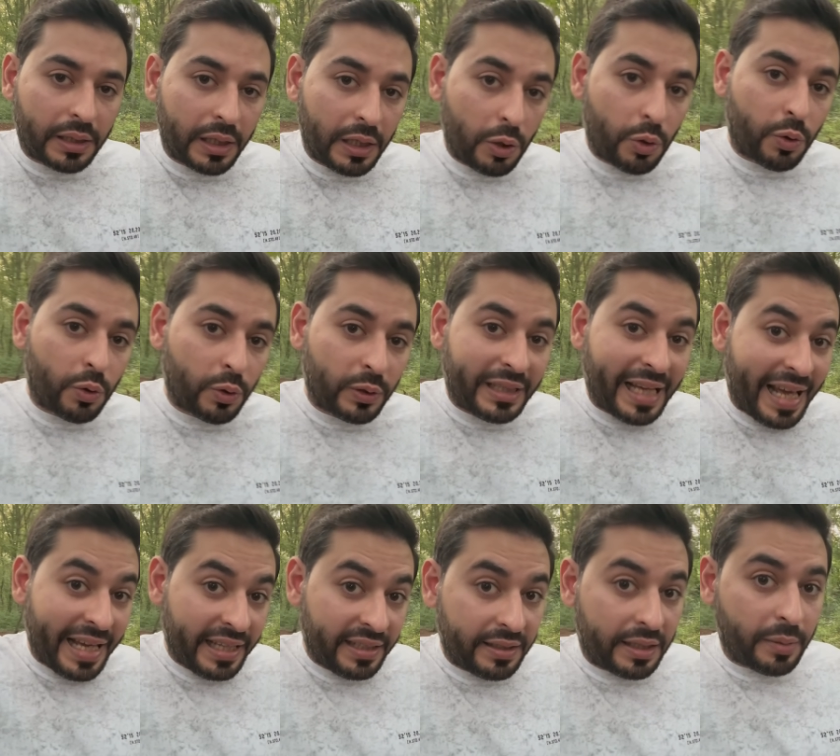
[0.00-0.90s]
له
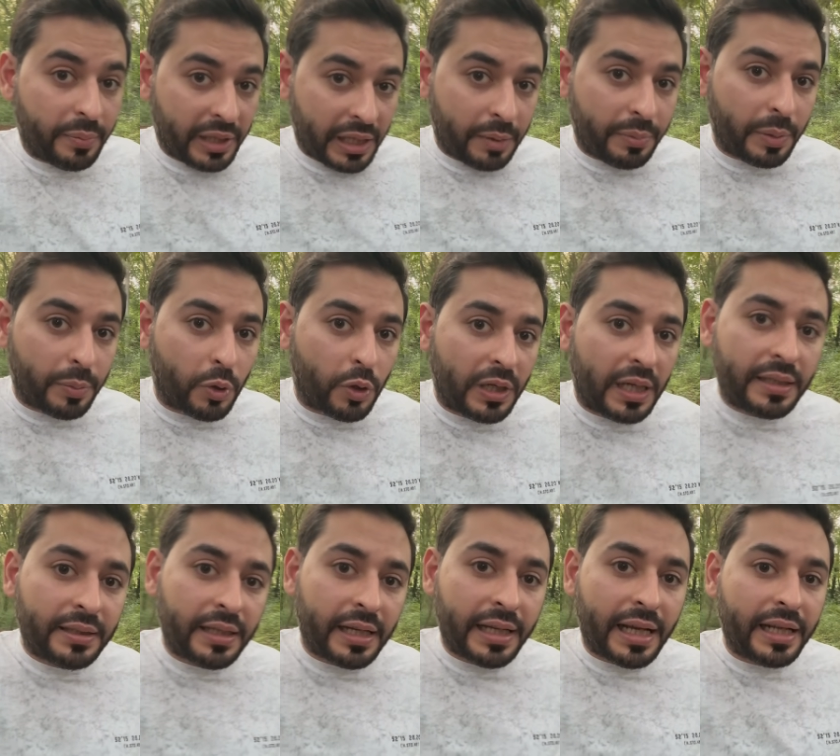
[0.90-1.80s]
تأييد كبير
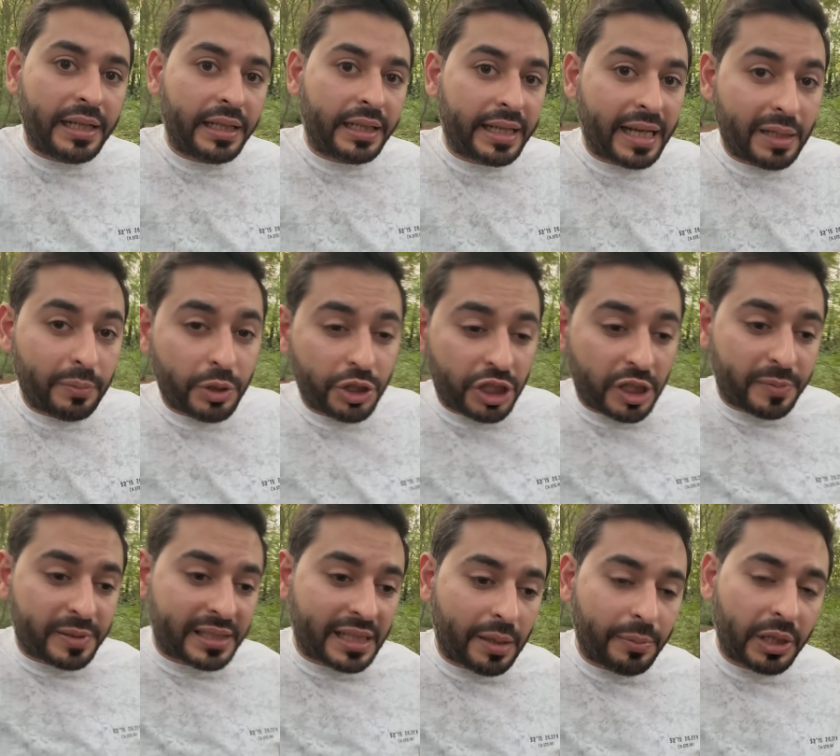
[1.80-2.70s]
ببولندا يعني كان
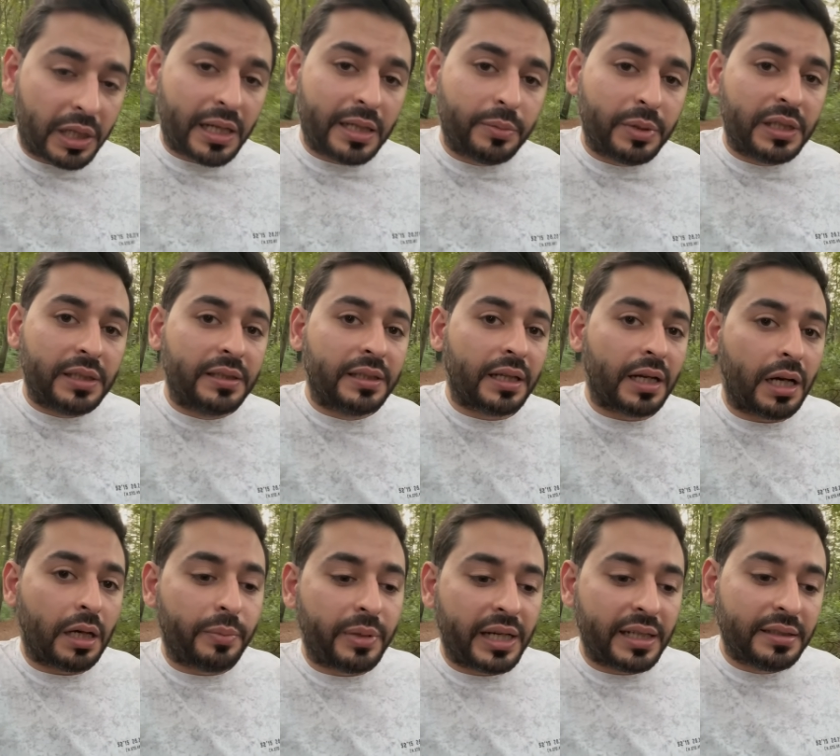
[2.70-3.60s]
بيجيب سابقا
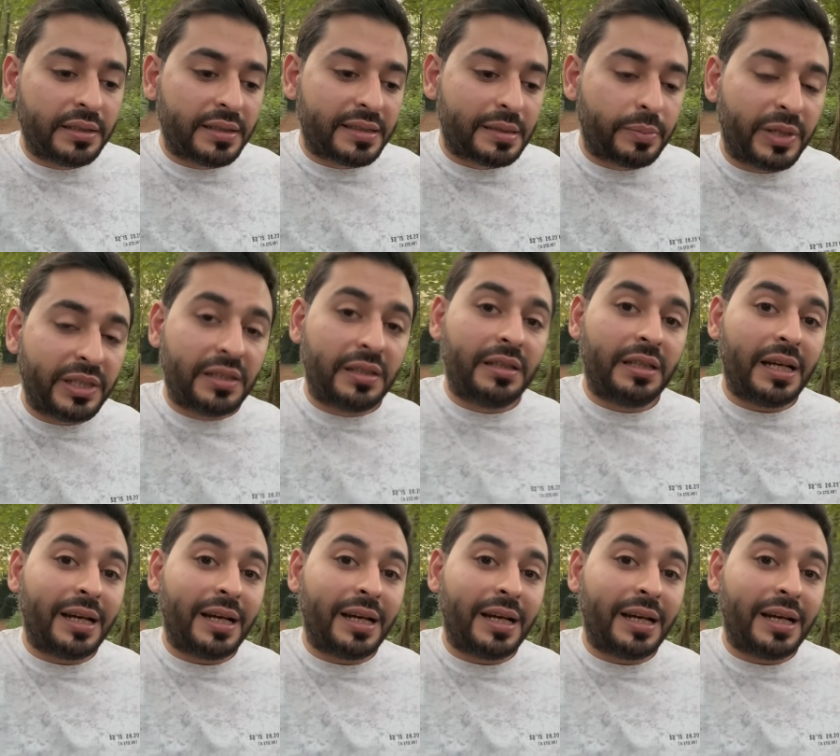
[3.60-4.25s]
بالانتخابات نسبة